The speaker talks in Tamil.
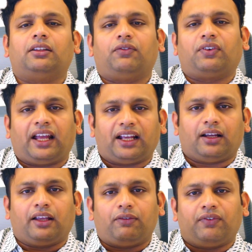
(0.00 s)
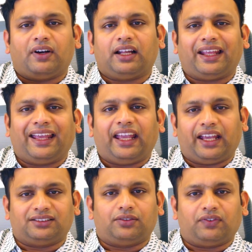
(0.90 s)
அந்த ஃப்ராக்
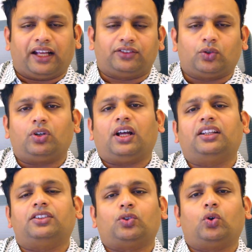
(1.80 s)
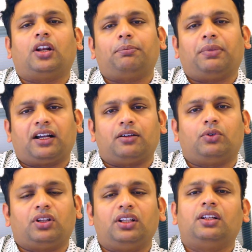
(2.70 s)
எஃப்ஆர்ஏஎக்ஸ் ஃப்ராக் ஸ்கோர் அந்த ஸ்கோரில்
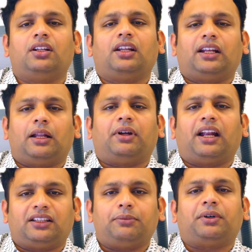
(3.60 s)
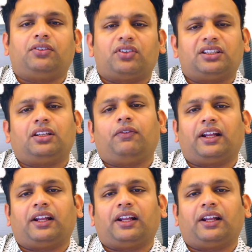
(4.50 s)
பார்க்கும்போது நம்ம அடுத்த பத்து வருஷத்தில்